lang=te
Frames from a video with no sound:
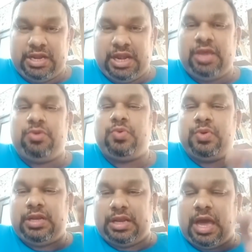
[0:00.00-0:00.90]
నేను
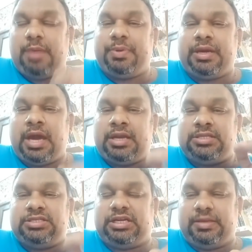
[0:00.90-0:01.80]
నా ప్రకారం
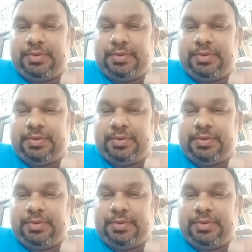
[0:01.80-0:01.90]
చట్ట